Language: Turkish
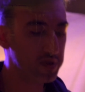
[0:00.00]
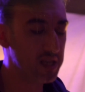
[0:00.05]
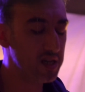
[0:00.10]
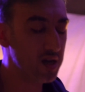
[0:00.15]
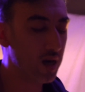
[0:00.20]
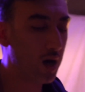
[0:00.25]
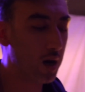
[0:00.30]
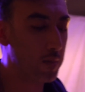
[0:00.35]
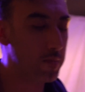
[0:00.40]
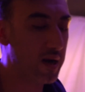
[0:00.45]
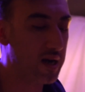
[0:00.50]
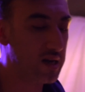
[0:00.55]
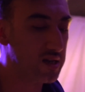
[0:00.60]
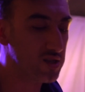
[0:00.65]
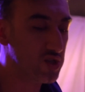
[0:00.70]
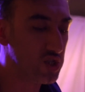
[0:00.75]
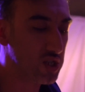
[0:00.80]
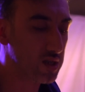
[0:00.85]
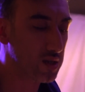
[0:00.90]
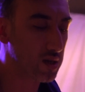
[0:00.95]
bir
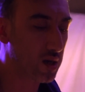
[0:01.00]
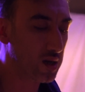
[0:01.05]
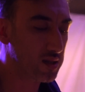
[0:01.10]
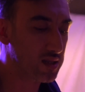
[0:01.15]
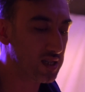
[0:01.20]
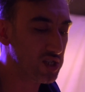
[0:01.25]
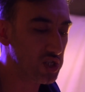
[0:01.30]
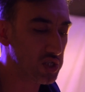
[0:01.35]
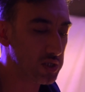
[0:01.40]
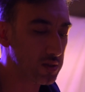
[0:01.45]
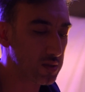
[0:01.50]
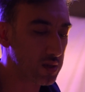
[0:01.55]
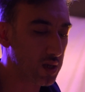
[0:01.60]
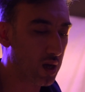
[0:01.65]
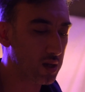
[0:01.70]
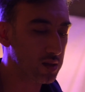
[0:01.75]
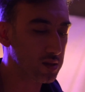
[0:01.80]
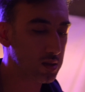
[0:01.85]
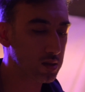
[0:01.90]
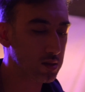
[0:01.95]
haberci ateşin
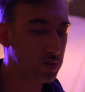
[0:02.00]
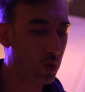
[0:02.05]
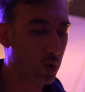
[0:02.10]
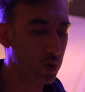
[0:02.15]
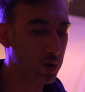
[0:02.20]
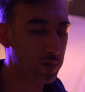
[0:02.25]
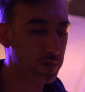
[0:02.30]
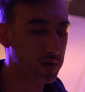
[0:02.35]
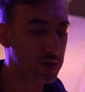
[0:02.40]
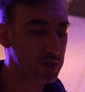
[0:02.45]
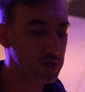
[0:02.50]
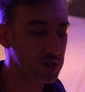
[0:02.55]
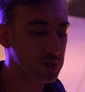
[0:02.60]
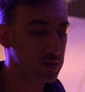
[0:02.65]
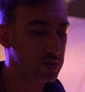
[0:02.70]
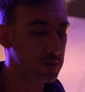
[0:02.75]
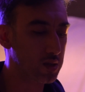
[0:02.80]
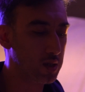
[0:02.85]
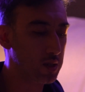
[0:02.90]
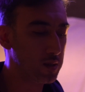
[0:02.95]
yangın
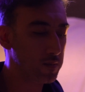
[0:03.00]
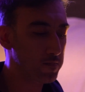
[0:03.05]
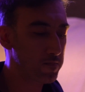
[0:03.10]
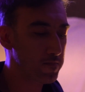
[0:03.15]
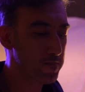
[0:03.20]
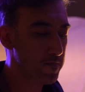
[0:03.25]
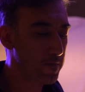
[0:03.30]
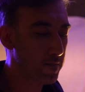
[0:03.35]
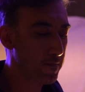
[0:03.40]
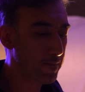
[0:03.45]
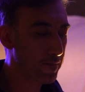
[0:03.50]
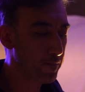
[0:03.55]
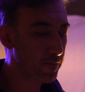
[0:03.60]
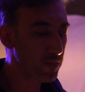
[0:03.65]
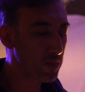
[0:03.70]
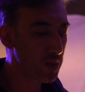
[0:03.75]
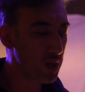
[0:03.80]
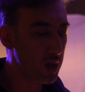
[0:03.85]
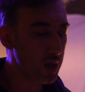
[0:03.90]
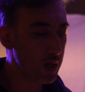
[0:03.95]
olamayışında,
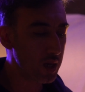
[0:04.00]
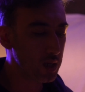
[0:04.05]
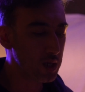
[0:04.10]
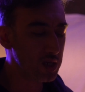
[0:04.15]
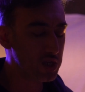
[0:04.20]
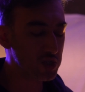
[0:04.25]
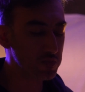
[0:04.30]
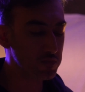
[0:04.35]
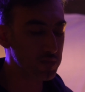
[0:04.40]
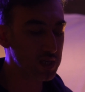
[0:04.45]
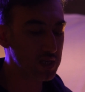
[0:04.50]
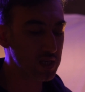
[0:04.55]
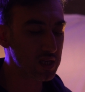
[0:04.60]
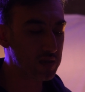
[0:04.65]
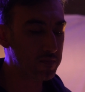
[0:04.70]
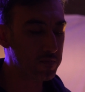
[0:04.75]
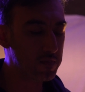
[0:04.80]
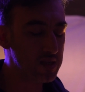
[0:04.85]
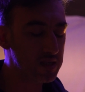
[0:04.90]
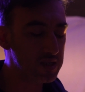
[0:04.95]
içimdeki
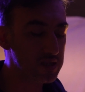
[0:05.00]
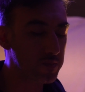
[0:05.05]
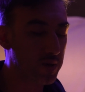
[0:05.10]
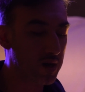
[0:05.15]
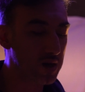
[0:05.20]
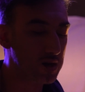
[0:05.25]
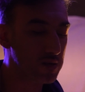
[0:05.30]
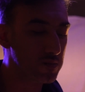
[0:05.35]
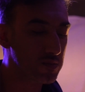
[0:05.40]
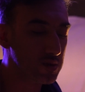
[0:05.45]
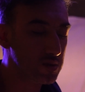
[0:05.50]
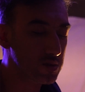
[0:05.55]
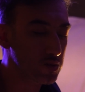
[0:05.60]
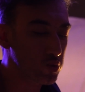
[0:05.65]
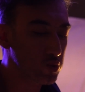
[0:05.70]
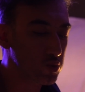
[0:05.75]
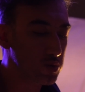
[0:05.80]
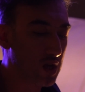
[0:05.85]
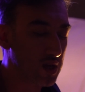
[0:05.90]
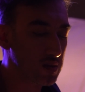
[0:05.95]
iblis bayramının
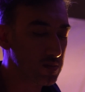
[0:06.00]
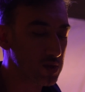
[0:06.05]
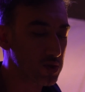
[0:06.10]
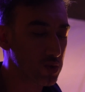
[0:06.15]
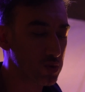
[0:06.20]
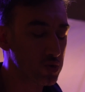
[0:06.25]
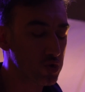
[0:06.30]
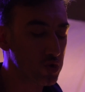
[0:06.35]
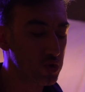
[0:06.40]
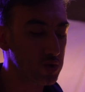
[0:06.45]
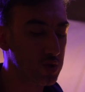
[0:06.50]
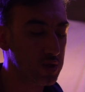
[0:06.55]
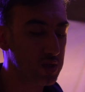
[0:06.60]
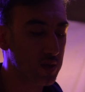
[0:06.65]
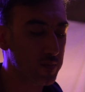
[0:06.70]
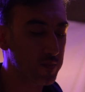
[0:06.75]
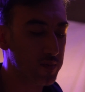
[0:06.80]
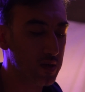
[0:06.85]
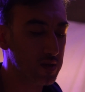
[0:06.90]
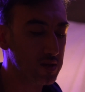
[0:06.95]
kutlanmaz oluşunda
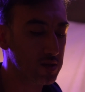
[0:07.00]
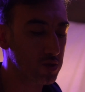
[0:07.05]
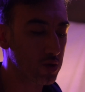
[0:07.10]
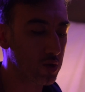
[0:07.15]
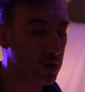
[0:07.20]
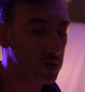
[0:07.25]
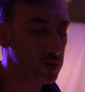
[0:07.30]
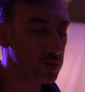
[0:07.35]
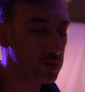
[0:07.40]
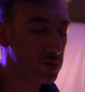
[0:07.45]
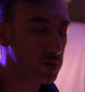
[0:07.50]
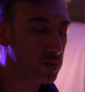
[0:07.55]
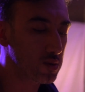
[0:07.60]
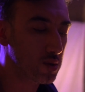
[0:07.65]
depresyon,